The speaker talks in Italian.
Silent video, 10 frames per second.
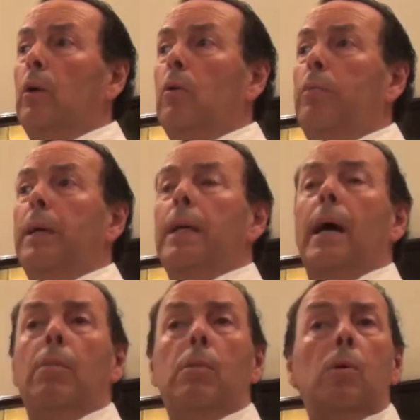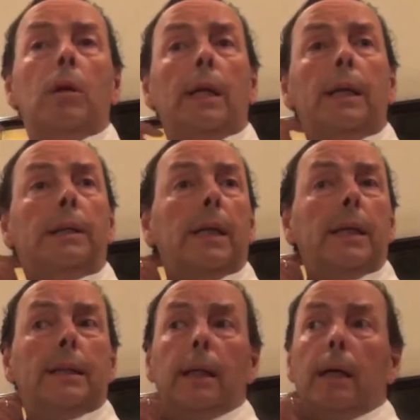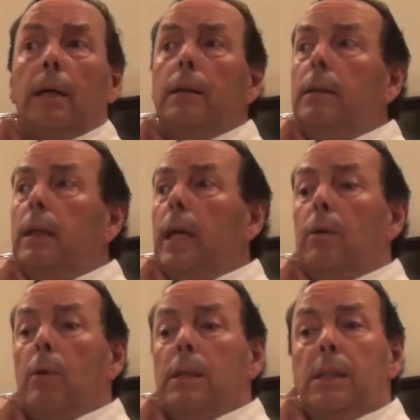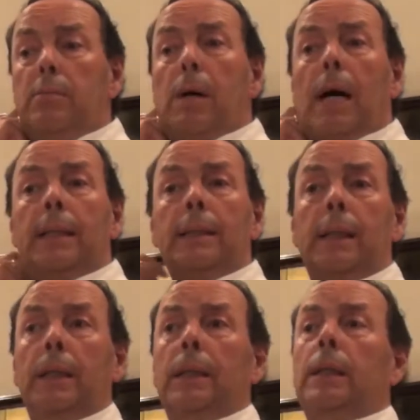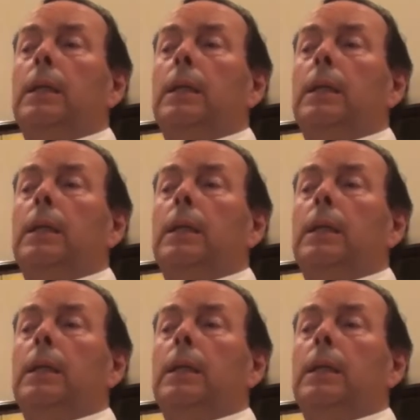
recuperiamo la ricetta direi quasi base